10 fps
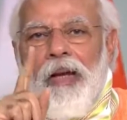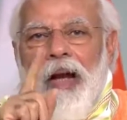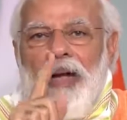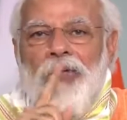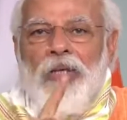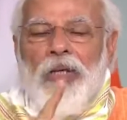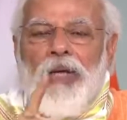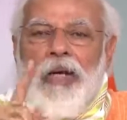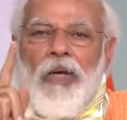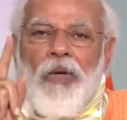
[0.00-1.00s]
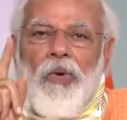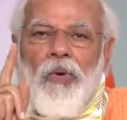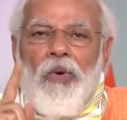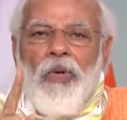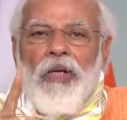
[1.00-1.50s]
काशी के
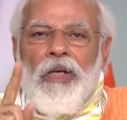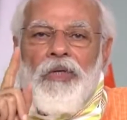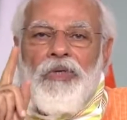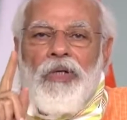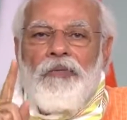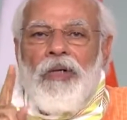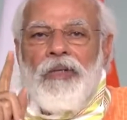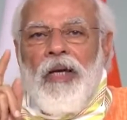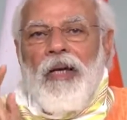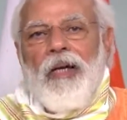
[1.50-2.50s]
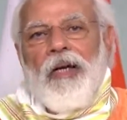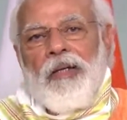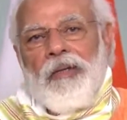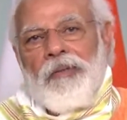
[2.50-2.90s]
लोगों की जीवटता का